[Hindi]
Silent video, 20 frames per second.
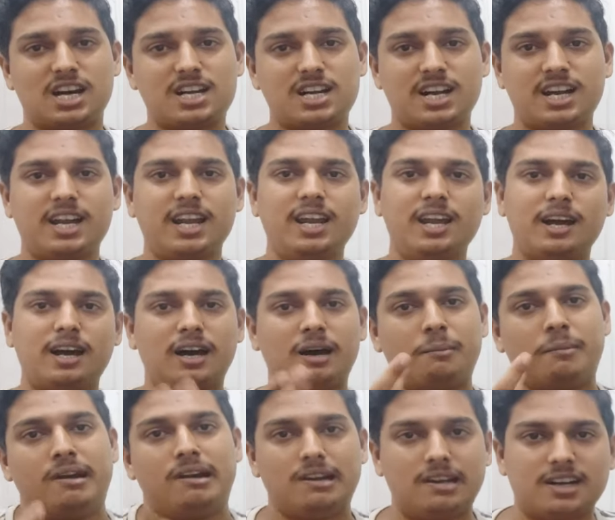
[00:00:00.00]
ढक्कन ने
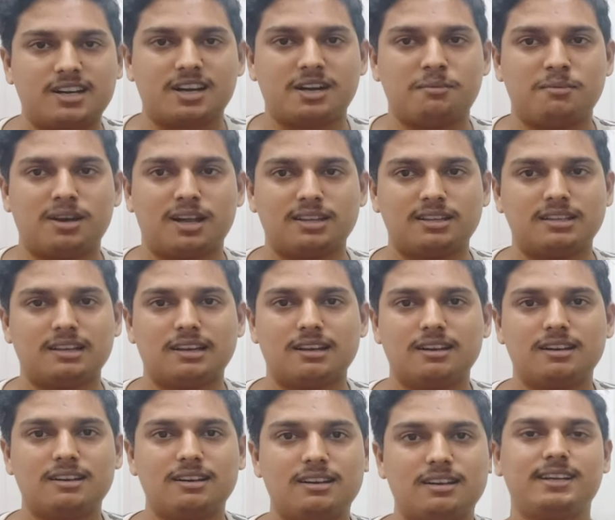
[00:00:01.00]
हमें ढक्कन बना दिया
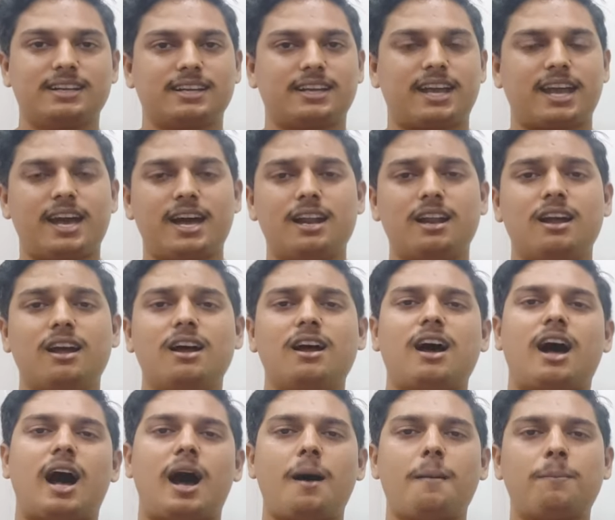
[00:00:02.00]
खैर
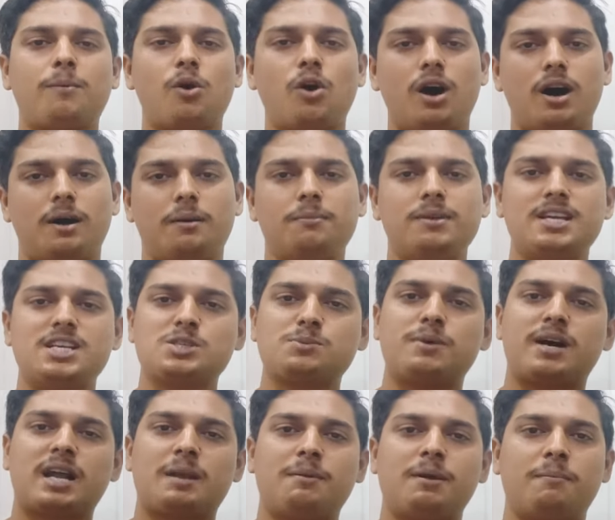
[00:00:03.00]
आपको हमने इस
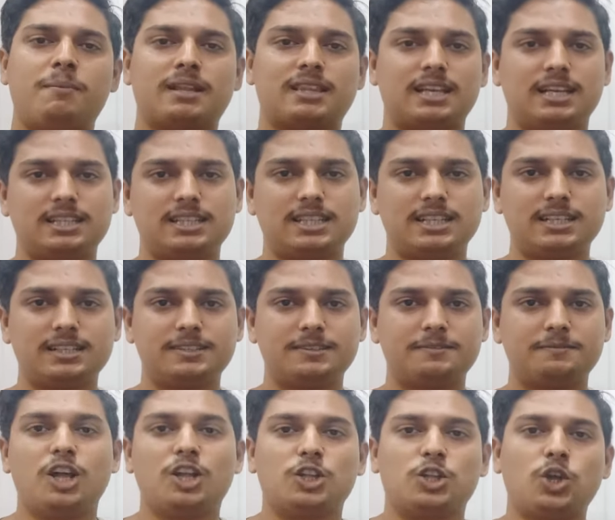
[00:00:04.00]
बारे में बता दिया
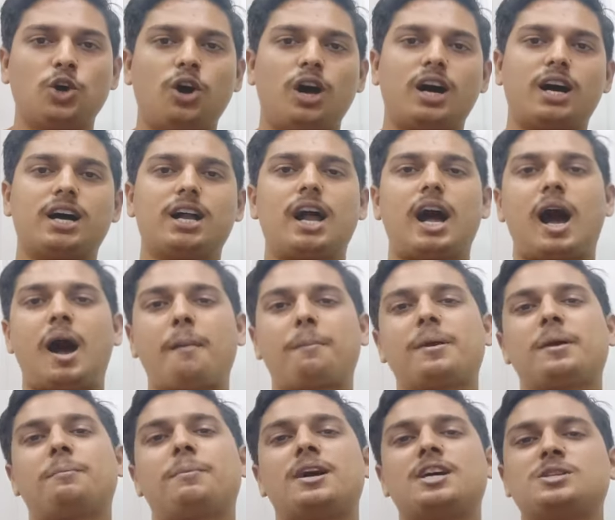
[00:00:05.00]
तो अगर
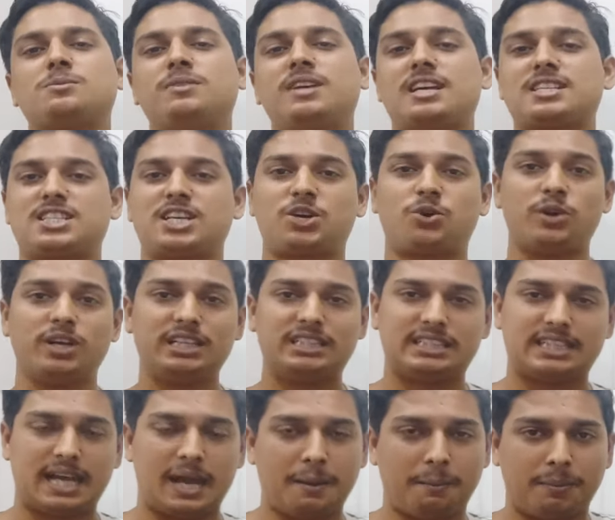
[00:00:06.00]
आपके पास भी ऐसा कोई
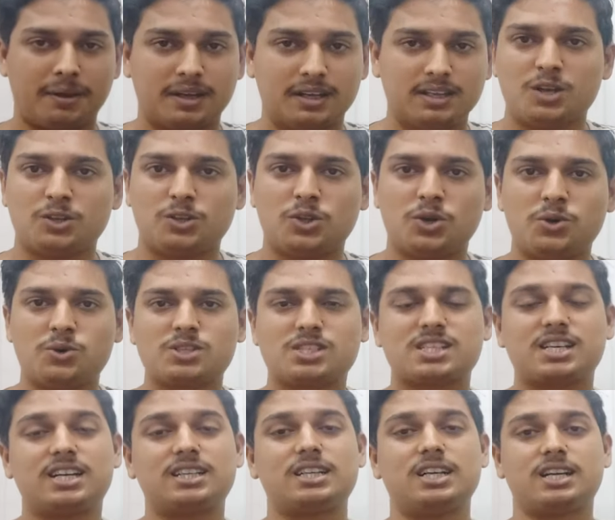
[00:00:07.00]
टैप है तो
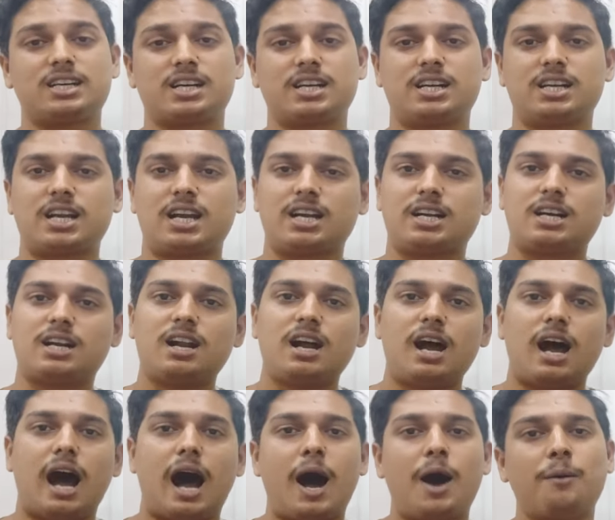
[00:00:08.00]
उसका ढक्कन हटाकर
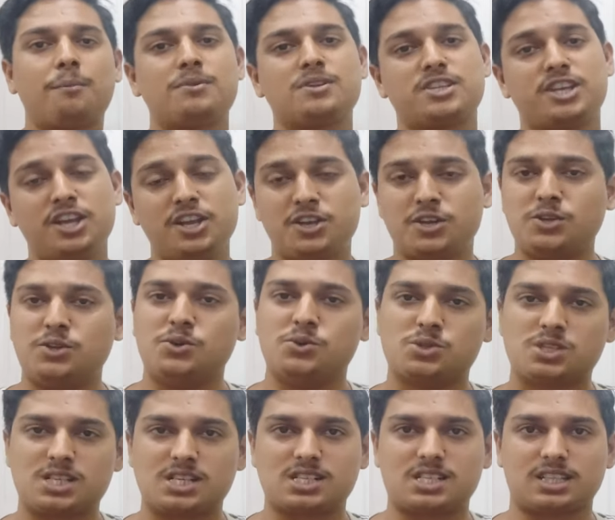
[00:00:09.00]
आप इसे
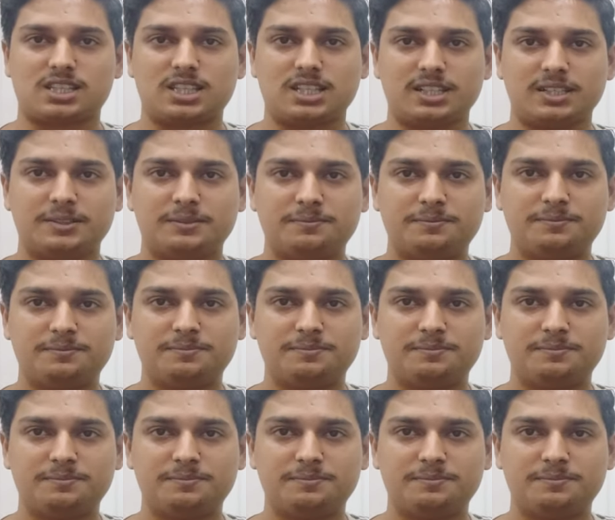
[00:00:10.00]
यूज कर सकते हैं